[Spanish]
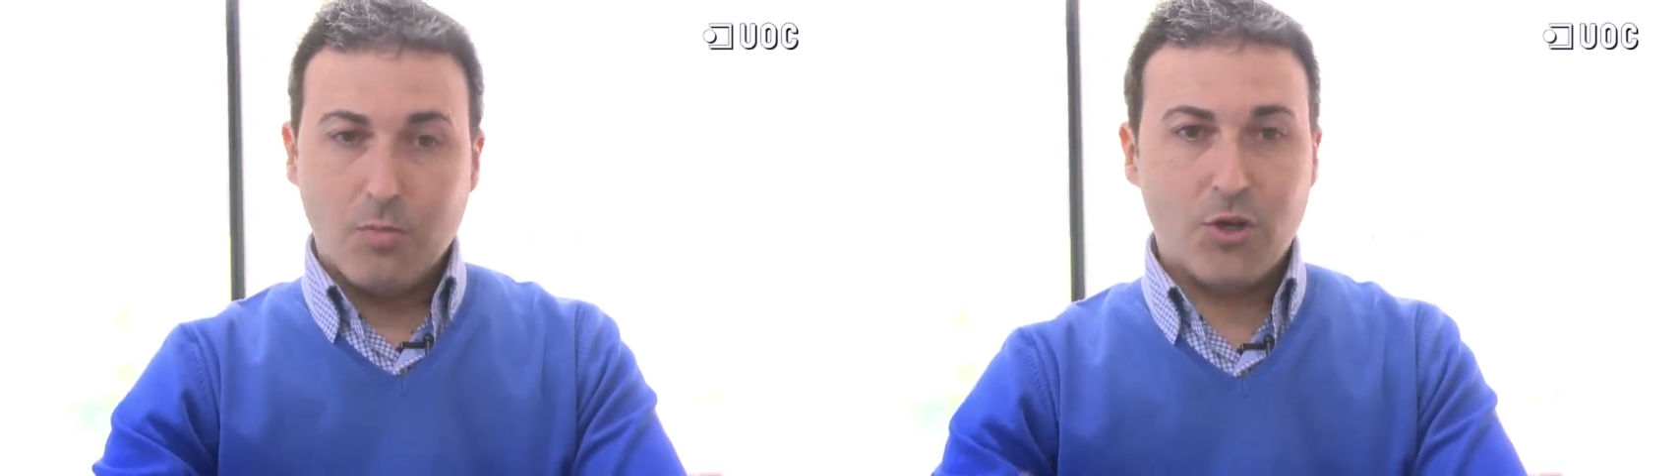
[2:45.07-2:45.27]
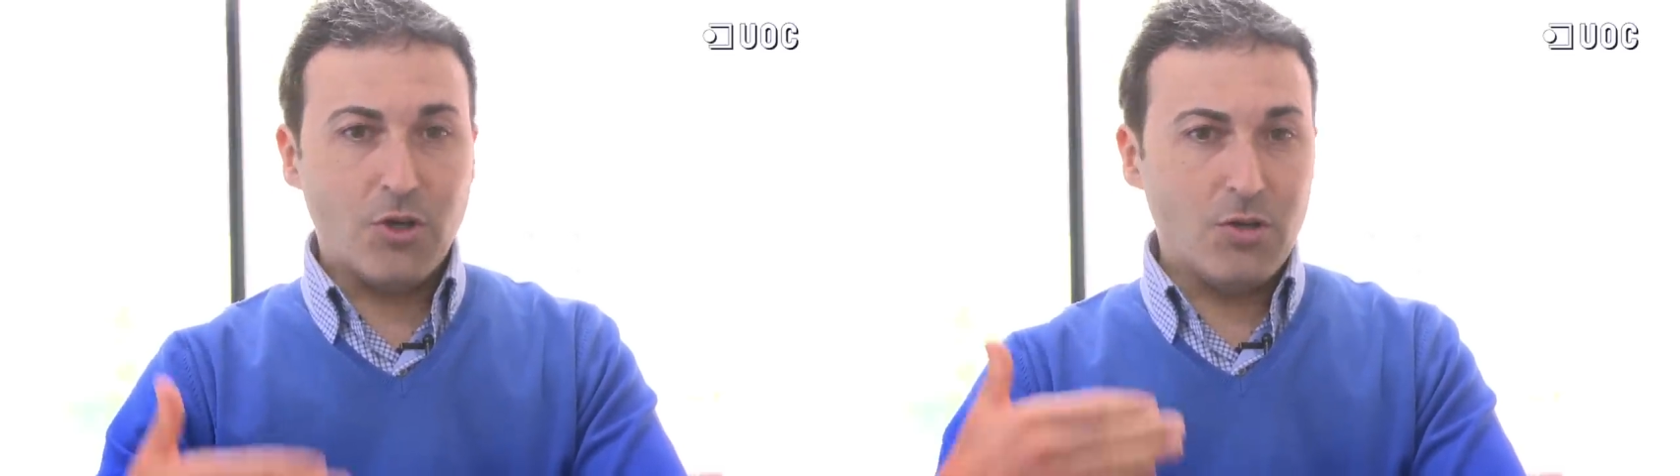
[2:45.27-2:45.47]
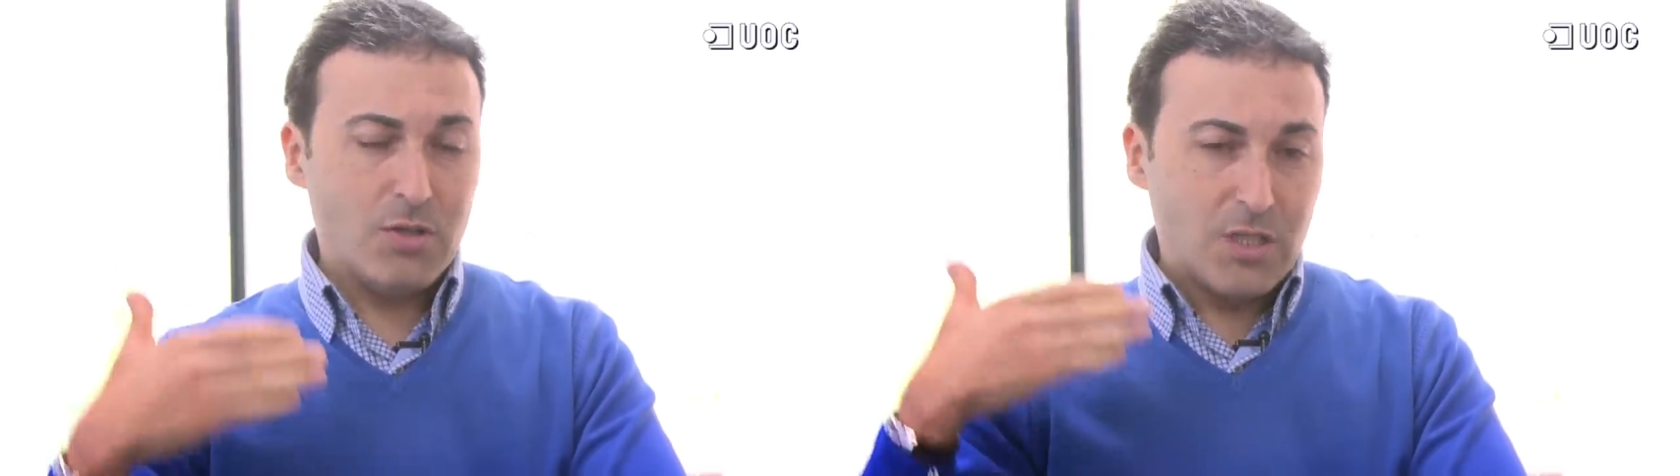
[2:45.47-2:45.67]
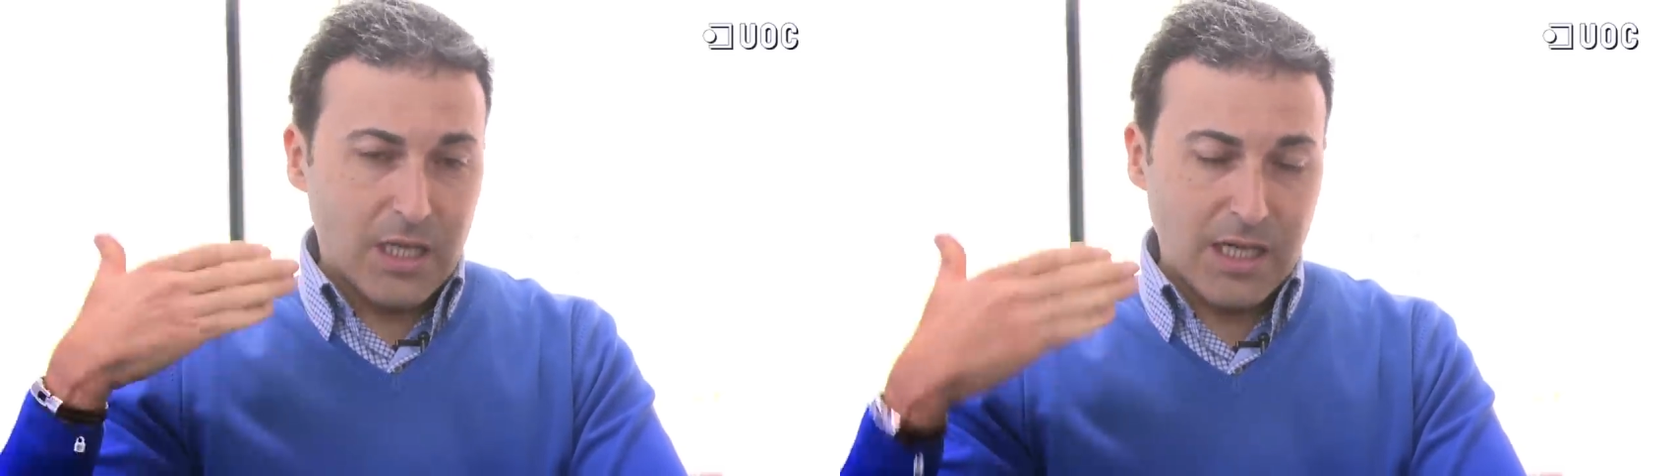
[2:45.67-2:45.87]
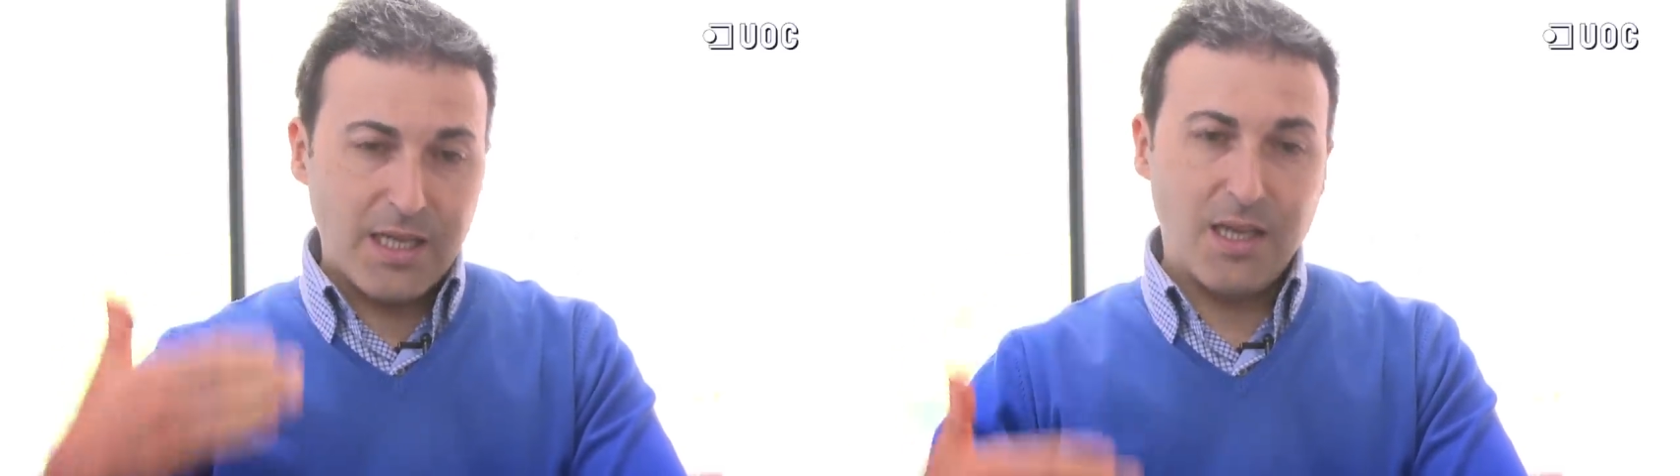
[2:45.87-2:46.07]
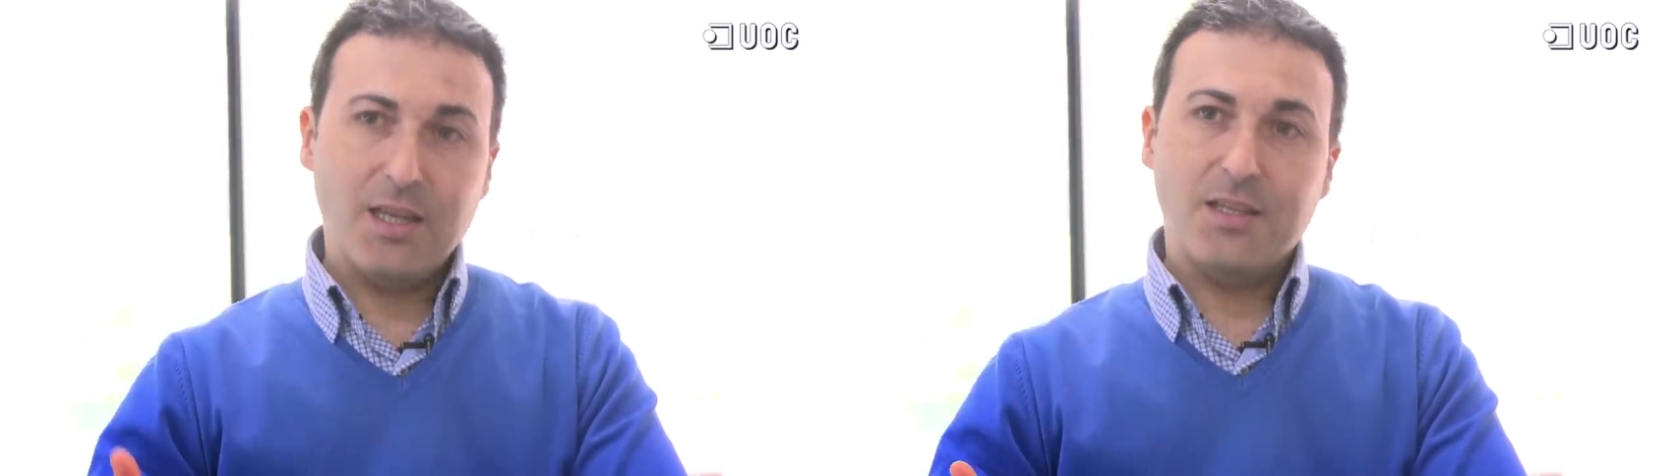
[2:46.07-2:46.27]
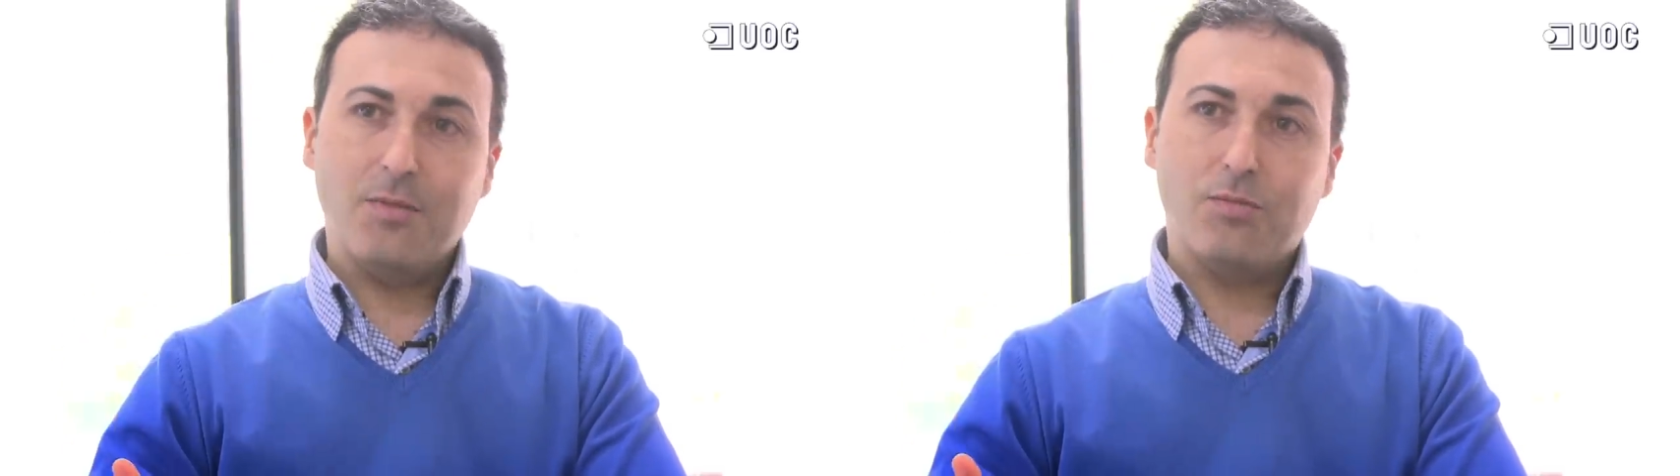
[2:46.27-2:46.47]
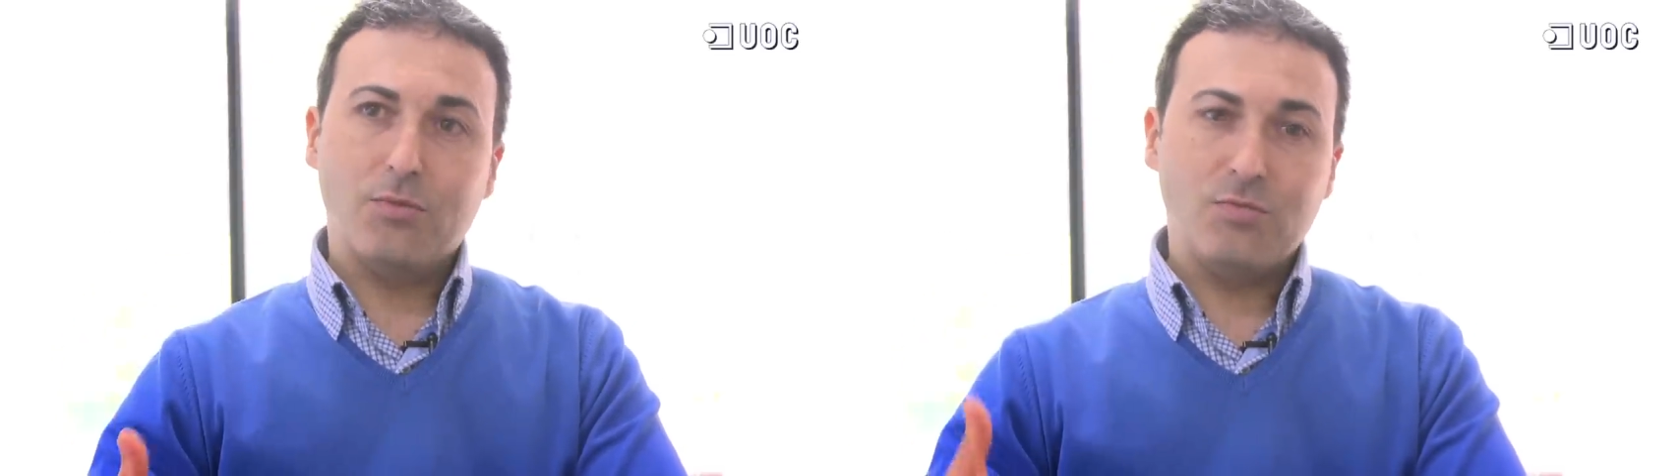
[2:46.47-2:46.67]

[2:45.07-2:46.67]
pero requiere tiempo,